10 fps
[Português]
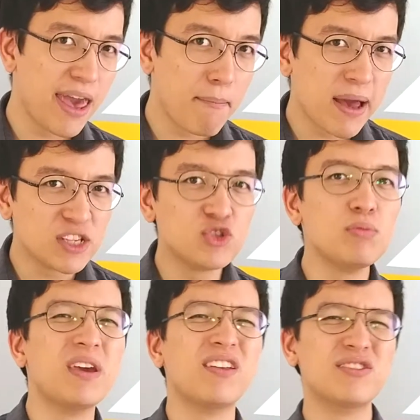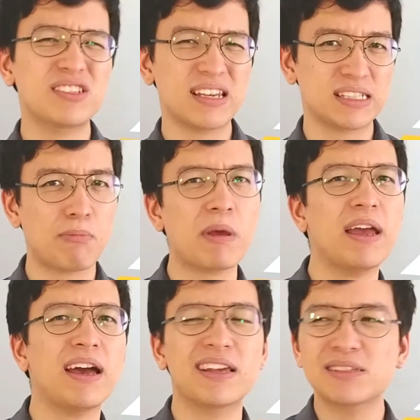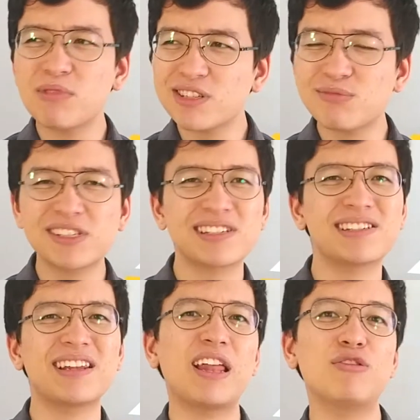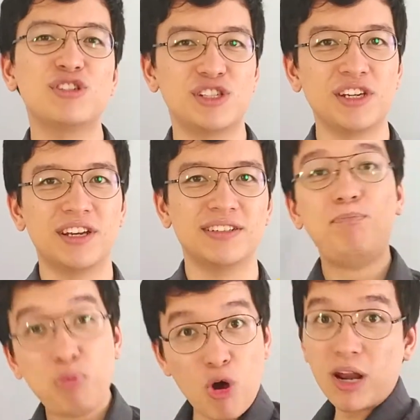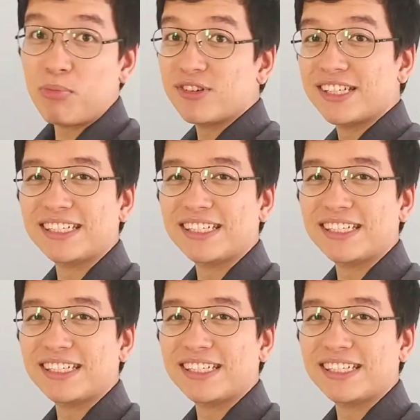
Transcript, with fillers: mais ou menos essa pegada, é mais ou menos essa analogia. Bora pros